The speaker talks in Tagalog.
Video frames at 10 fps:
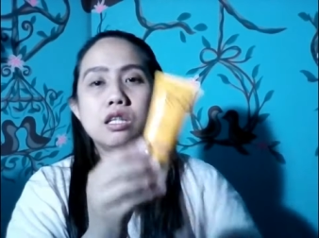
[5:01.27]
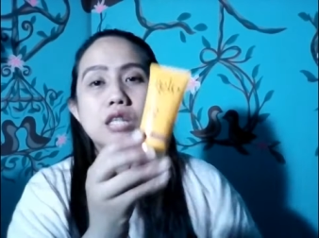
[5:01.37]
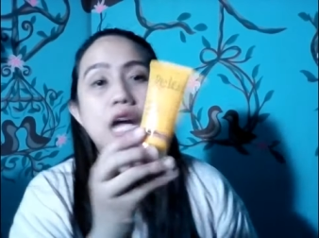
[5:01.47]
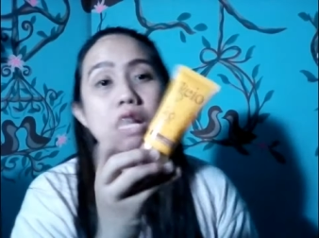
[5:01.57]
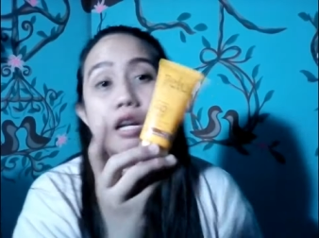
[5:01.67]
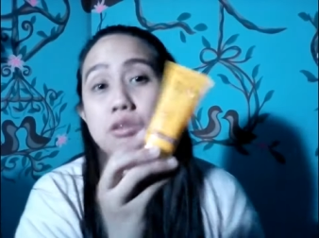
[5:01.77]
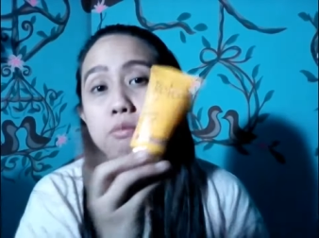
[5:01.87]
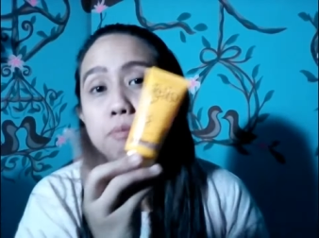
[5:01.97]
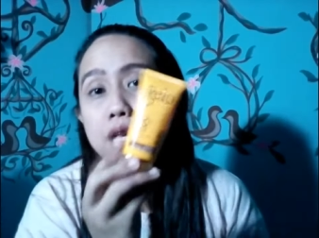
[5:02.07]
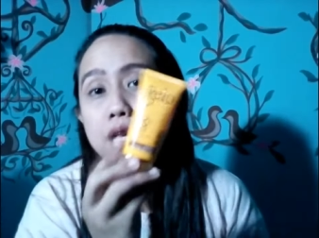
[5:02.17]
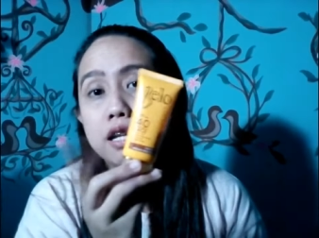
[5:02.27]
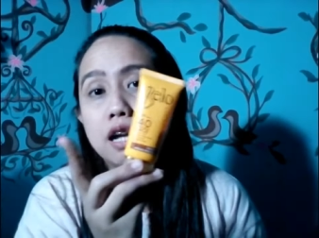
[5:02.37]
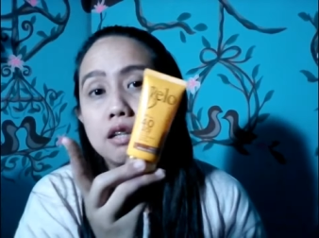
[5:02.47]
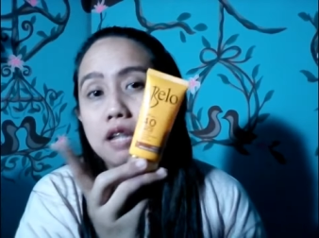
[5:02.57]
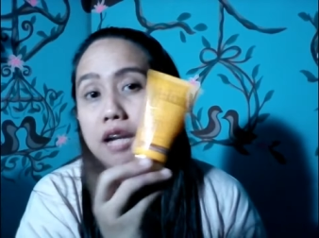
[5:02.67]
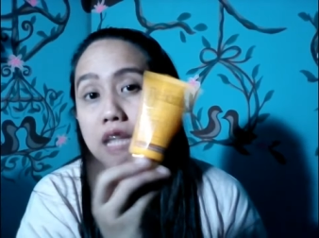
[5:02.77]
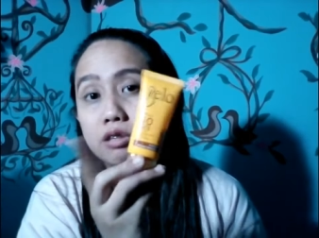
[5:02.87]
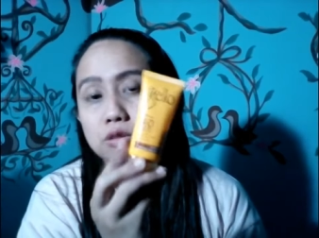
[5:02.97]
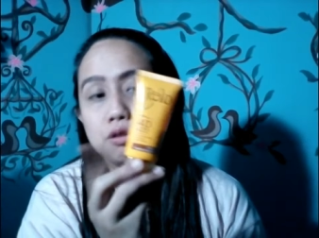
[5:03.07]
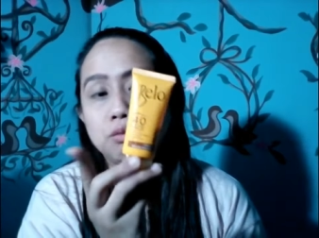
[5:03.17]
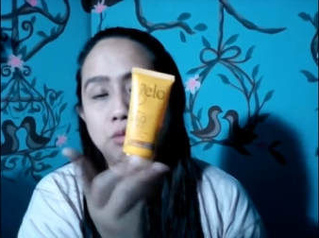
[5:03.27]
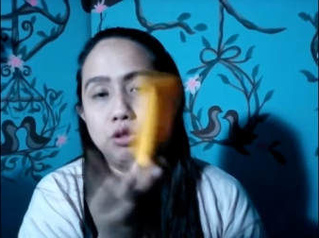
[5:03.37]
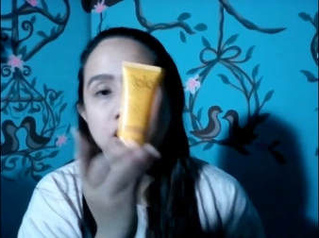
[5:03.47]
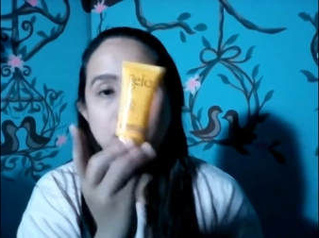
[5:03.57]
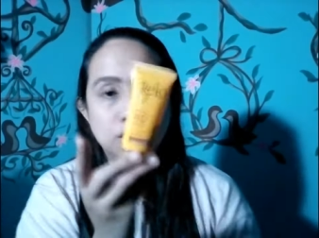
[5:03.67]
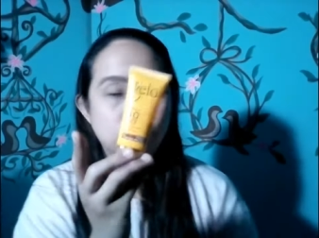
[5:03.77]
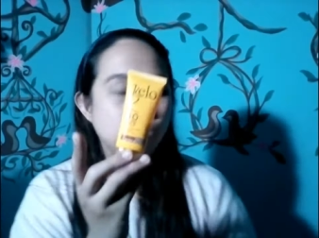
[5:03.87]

sayang yung perang nagastos mo dito.